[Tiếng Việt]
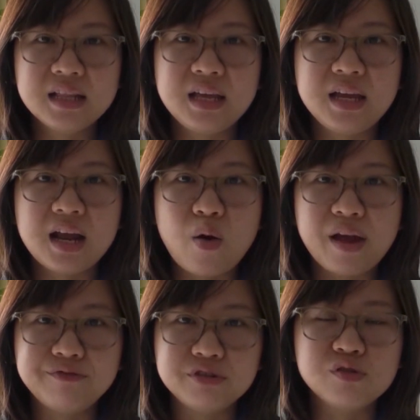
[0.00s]
thì
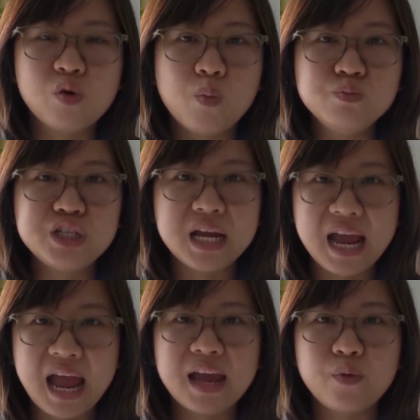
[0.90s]
đoàn phường cũng triển
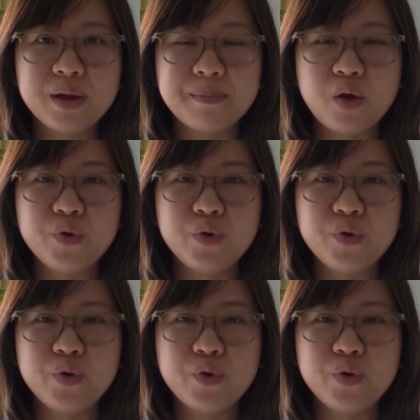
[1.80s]
khai quét mã